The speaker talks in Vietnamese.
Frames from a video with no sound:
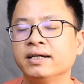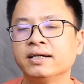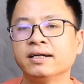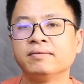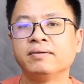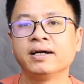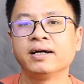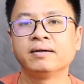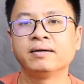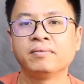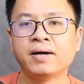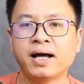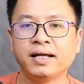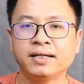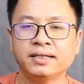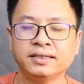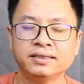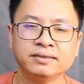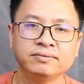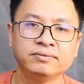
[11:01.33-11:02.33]
hẹn gặp lại các
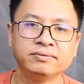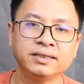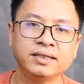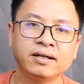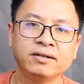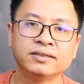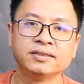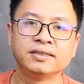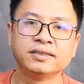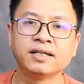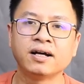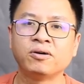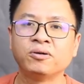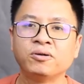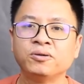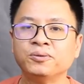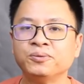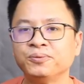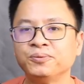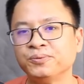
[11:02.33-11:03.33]
bạn ở những video lần
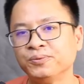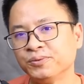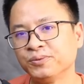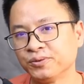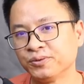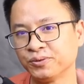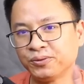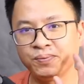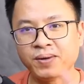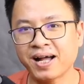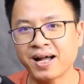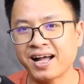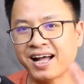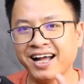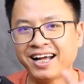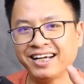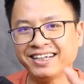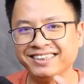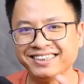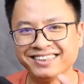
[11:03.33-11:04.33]
sau.
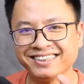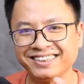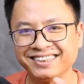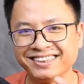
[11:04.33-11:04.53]
Goodbye.